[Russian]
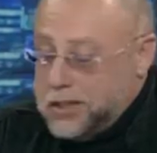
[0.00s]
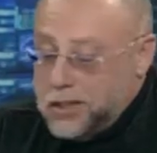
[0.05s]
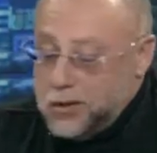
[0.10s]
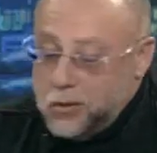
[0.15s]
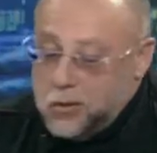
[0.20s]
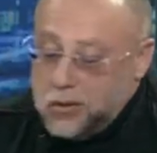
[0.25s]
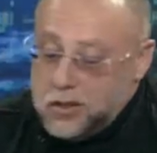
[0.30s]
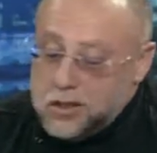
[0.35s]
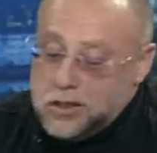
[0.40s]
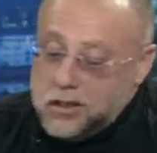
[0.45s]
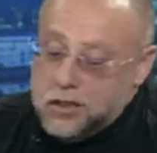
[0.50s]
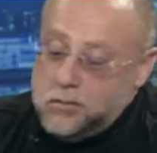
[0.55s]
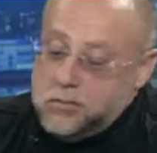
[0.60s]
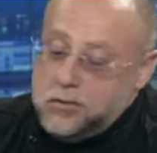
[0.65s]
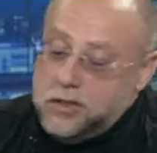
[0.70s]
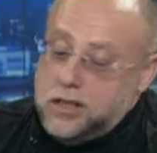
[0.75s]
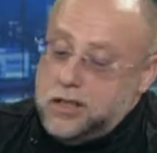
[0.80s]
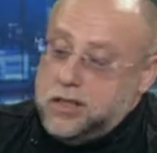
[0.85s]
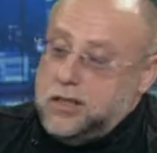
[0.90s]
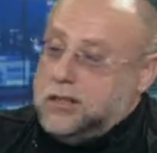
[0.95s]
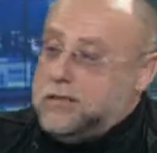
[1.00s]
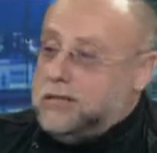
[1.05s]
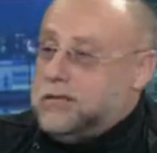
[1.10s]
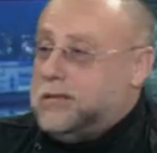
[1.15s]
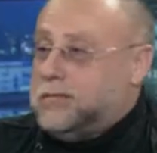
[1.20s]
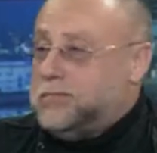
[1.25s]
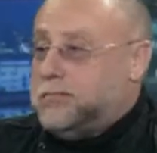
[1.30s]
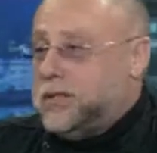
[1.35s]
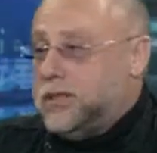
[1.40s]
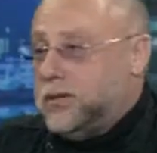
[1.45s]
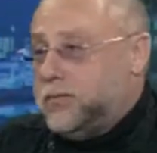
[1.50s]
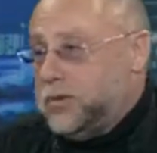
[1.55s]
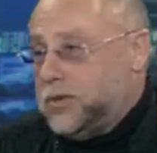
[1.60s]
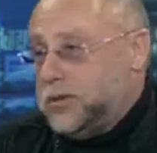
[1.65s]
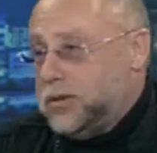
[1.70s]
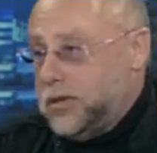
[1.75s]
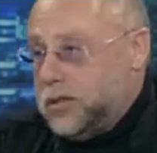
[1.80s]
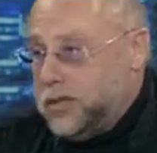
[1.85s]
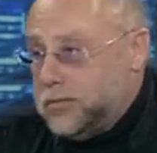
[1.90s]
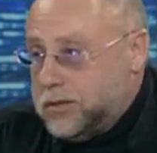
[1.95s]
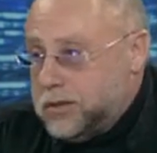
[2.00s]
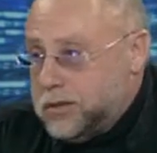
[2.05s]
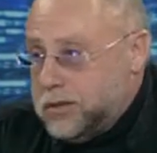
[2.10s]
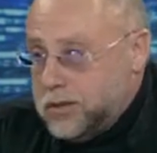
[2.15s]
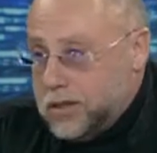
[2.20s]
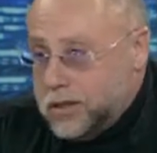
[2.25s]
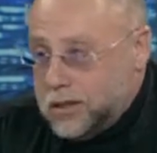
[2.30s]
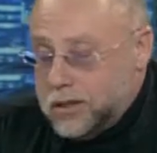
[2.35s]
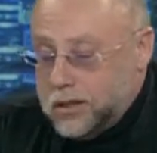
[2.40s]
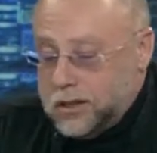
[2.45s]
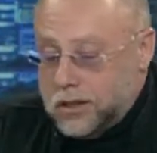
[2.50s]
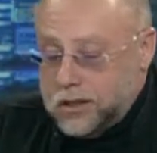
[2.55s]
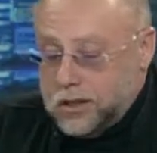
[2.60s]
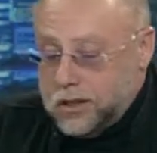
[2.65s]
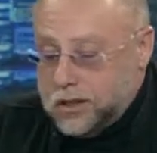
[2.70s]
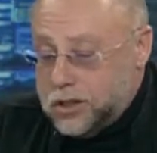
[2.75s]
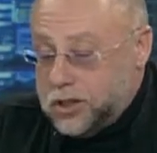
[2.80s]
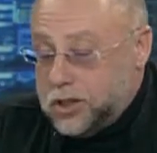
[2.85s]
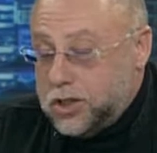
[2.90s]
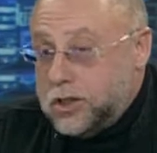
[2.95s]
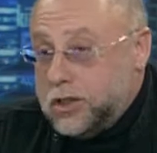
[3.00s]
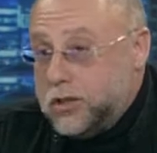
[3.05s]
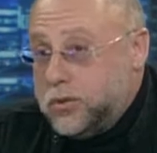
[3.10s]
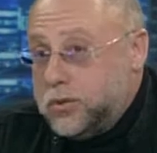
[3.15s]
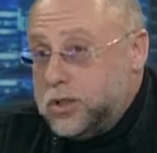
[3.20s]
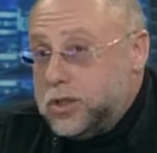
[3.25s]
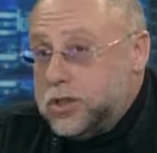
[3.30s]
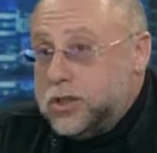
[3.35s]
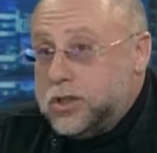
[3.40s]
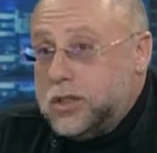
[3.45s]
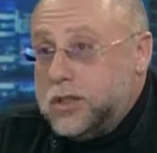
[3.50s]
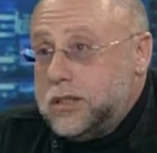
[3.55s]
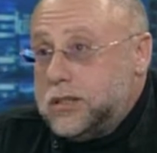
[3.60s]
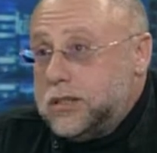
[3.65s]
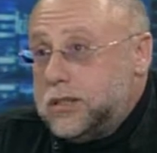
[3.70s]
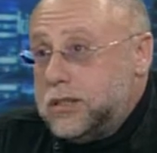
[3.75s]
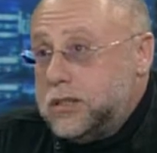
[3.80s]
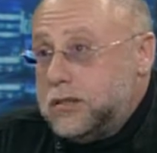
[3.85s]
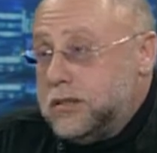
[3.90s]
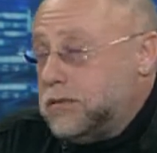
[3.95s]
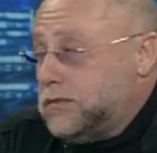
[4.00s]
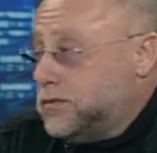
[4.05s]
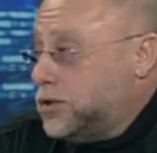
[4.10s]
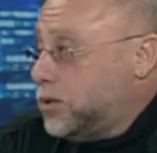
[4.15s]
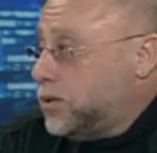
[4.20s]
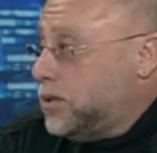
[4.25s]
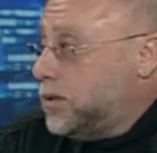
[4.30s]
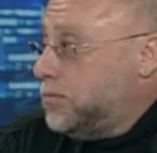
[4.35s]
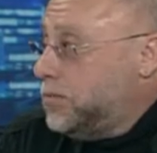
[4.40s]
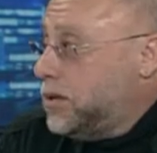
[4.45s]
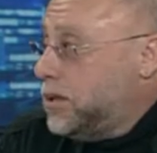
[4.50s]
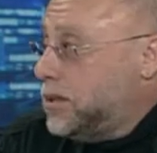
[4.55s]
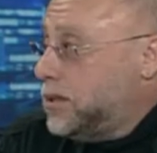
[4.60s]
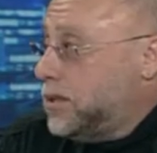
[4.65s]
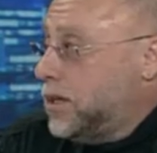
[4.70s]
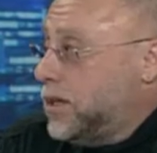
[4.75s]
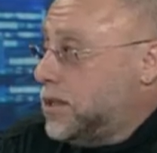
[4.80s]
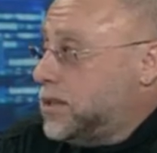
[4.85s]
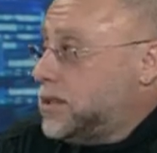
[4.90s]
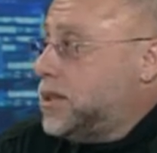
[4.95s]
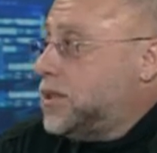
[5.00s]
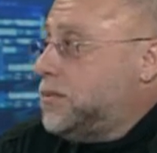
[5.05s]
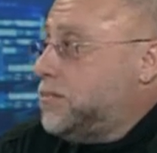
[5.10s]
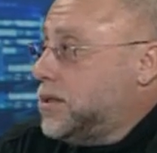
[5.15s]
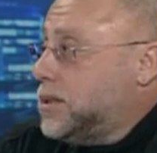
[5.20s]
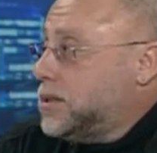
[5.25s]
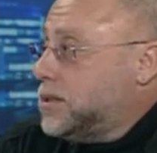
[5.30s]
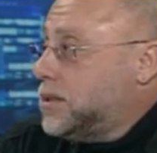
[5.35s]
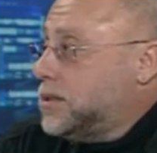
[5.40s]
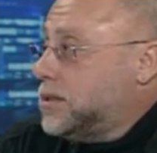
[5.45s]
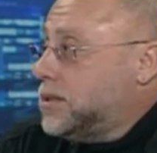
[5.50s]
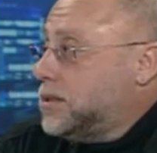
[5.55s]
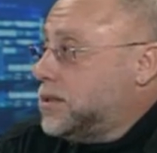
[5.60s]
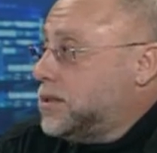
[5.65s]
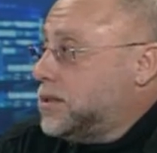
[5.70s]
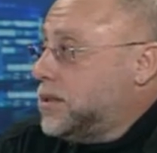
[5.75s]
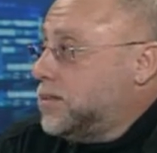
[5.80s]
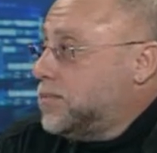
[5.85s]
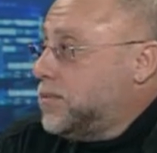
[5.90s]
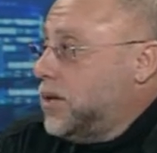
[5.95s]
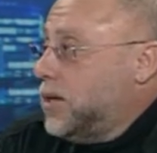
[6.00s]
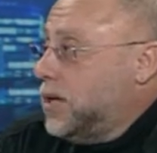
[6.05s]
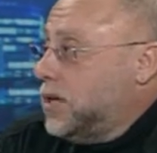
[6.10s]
Ну, да. Но на самом деле э, мы наблюдаем, э, да, конечно, человек хочет жить э, в черно-белой, стремится систем.